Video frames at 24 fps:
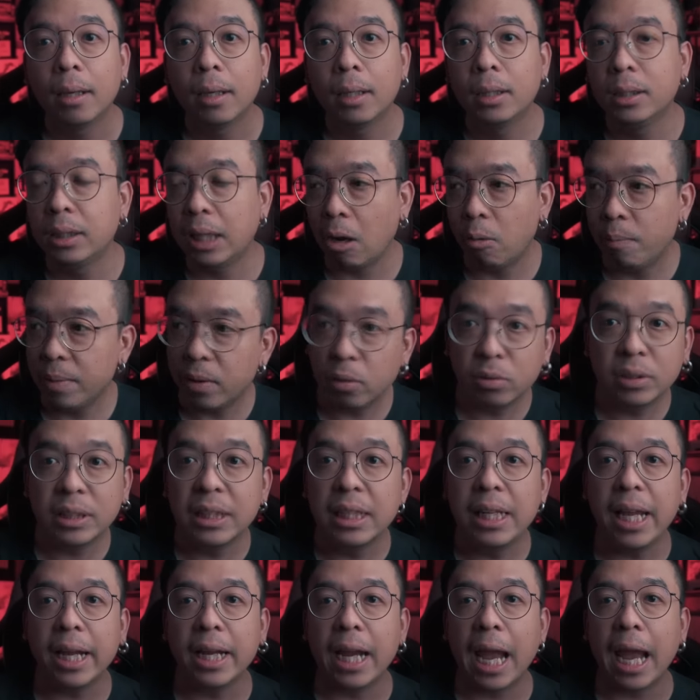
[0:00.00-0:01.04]
คือเราไม่ต้องซี
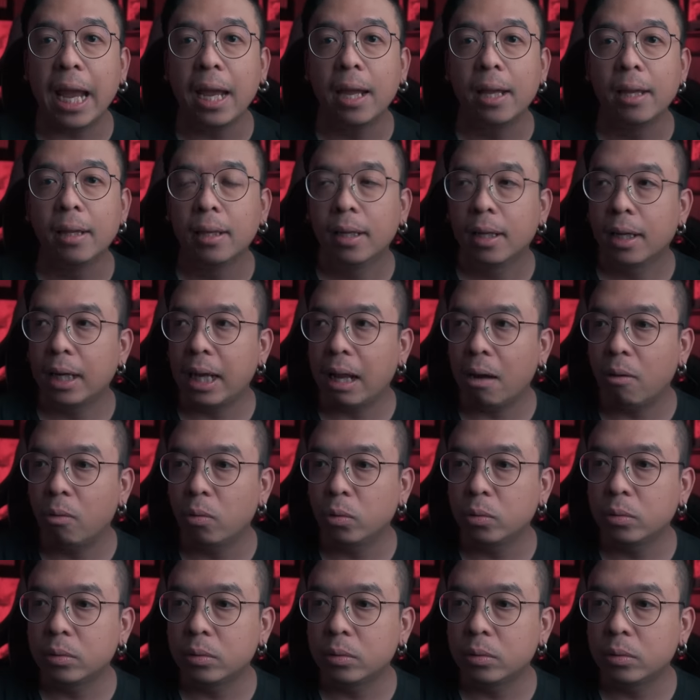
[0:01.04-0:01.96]
เรียสไง เรา